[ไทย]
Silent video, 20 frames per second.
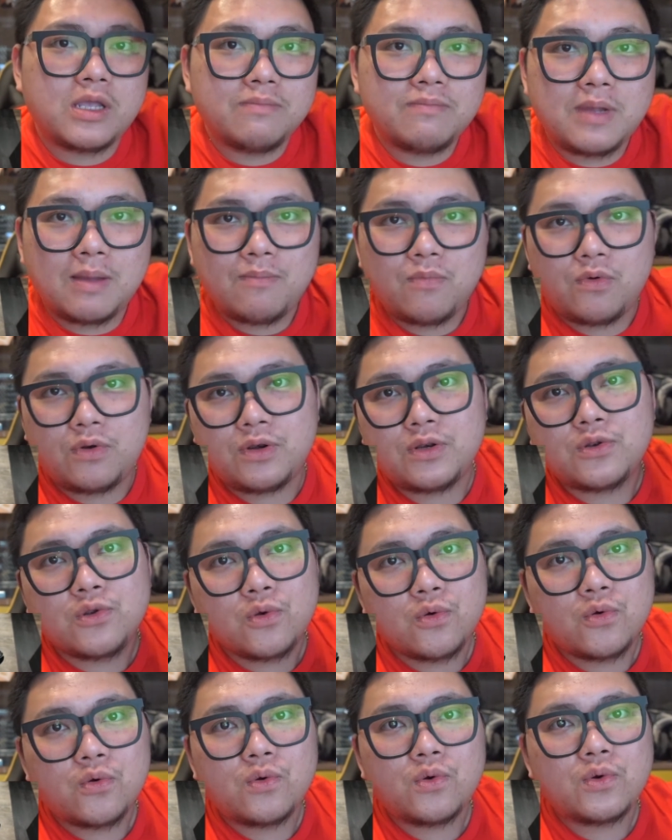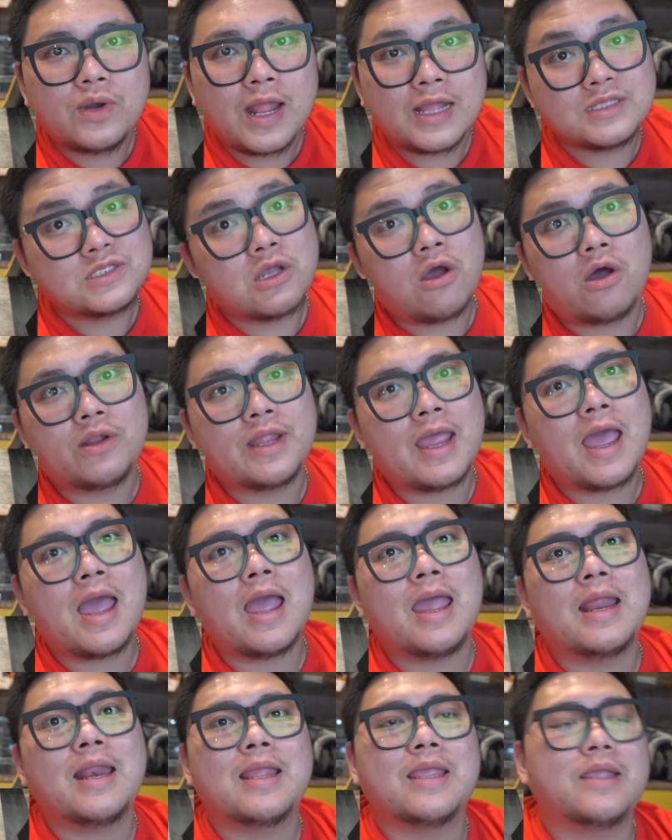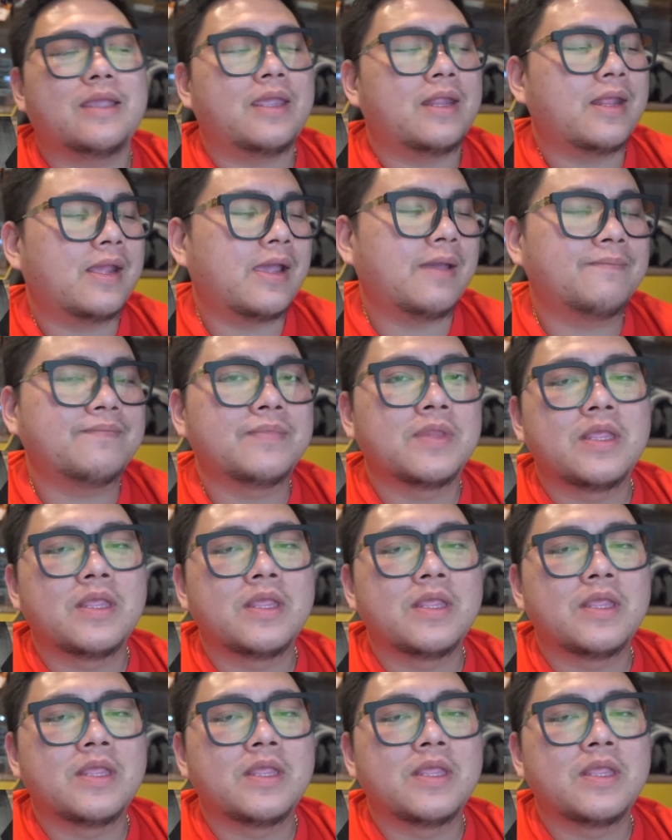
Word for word: ขึ้นมาหมุนดูหน้าจอได้อะไรอย่างเงี้ยนะครับ